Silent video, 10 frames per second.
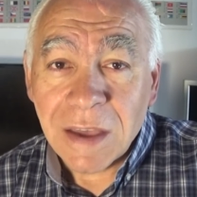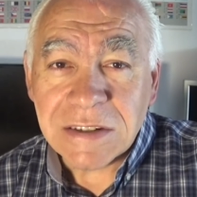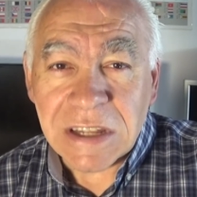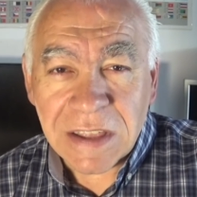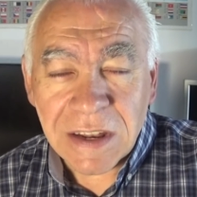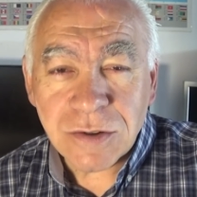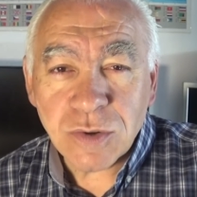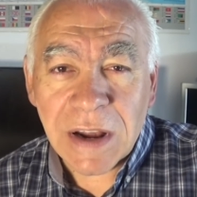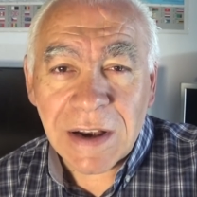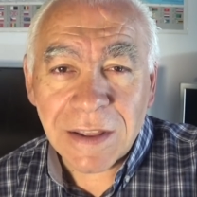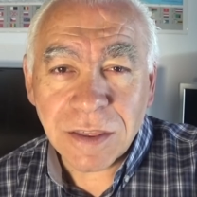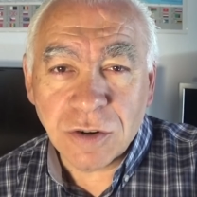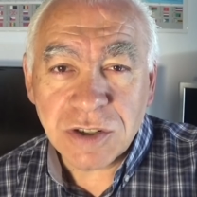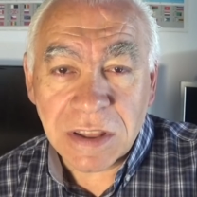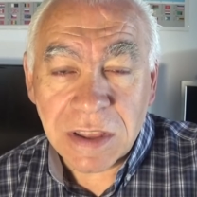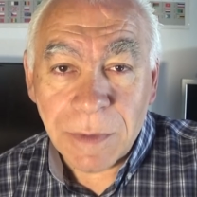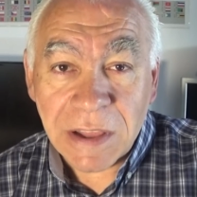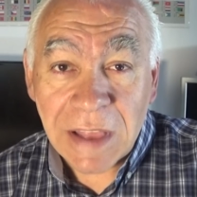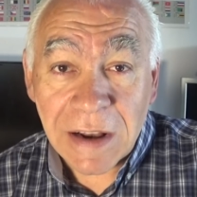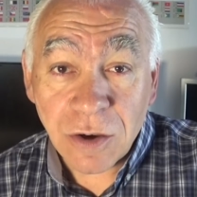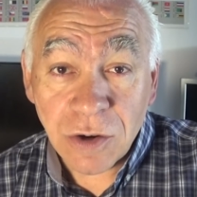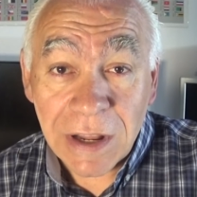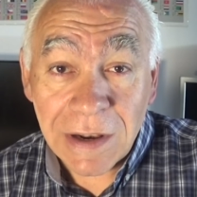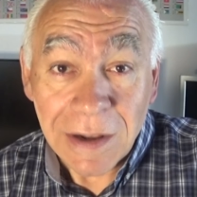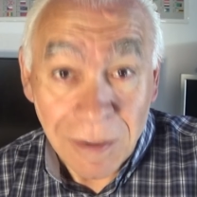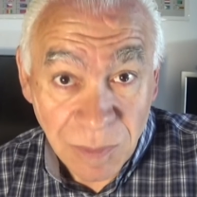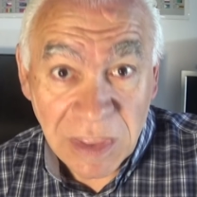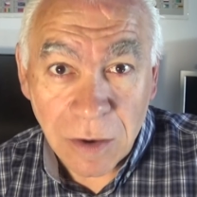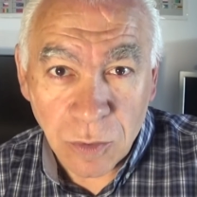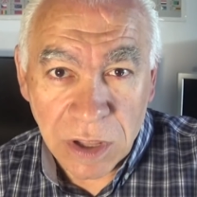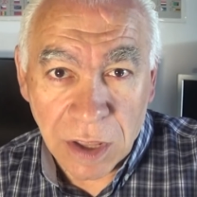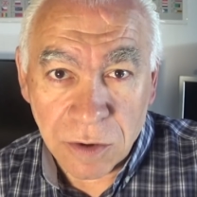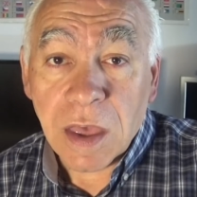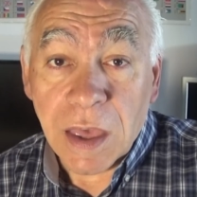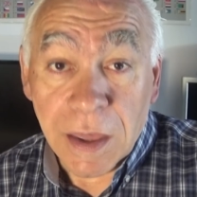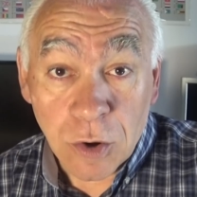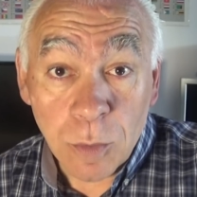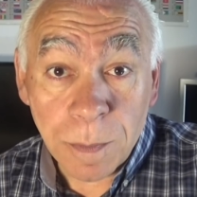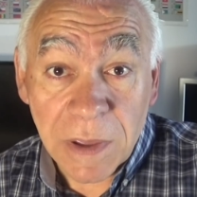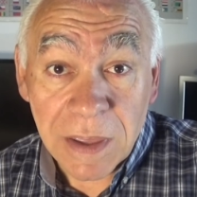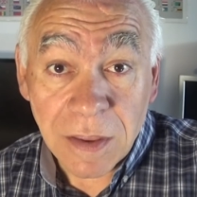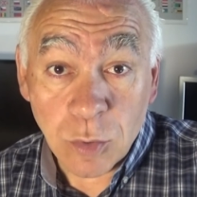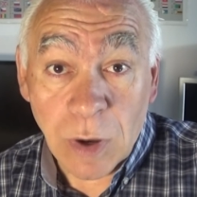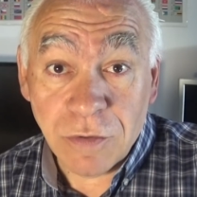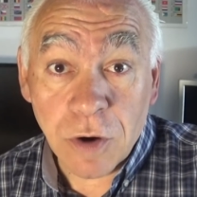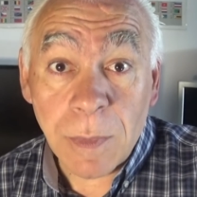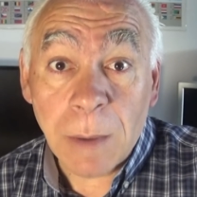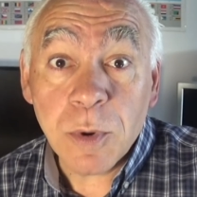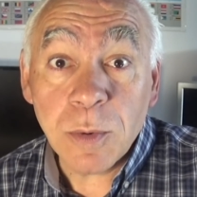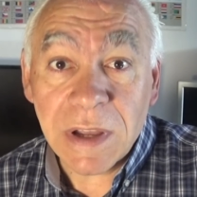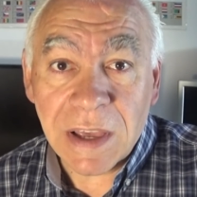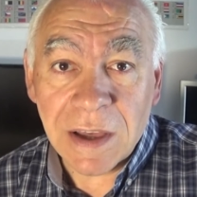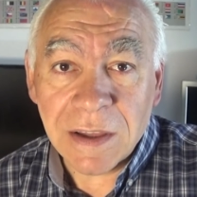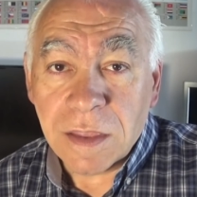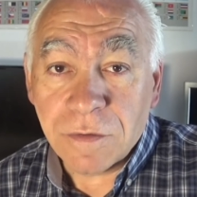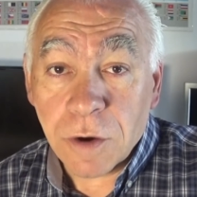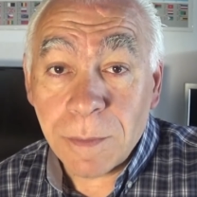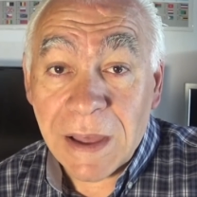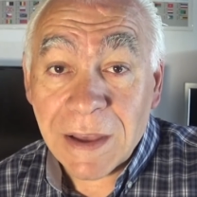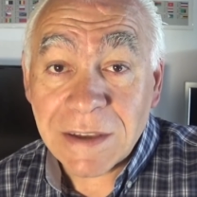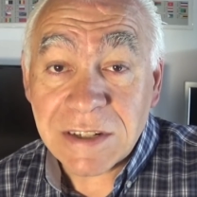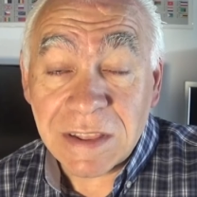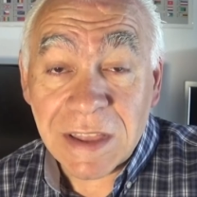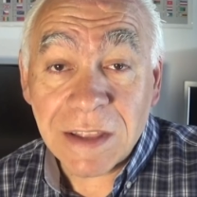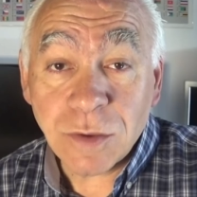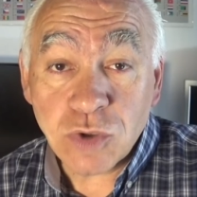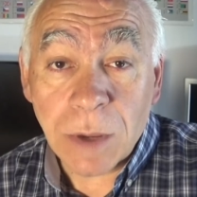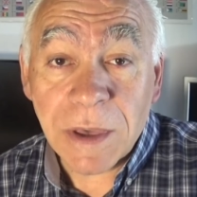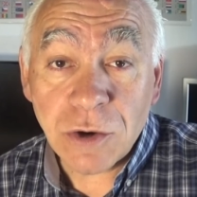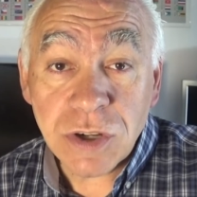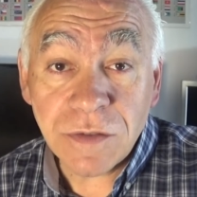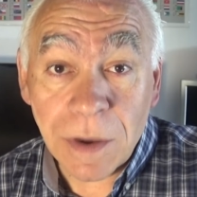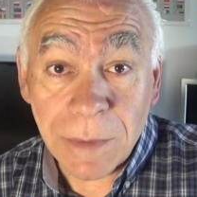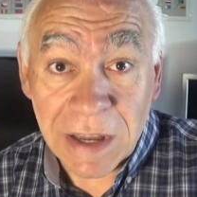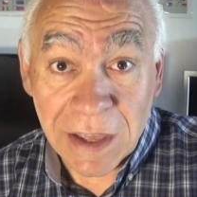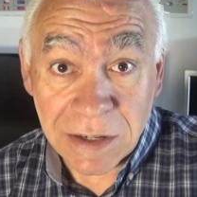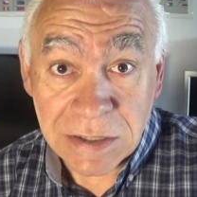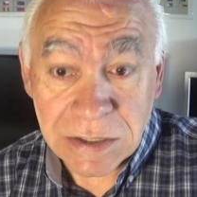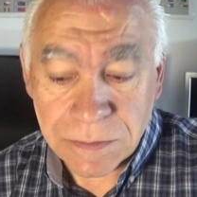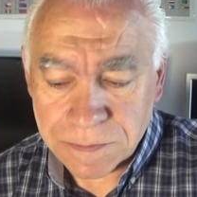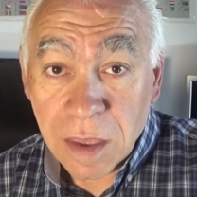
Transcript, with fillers: Si tienes una relación sentimental con él, ten cuidado. Eh, rompe de una forma pública, de forma que se enteren tus amigos y familiares.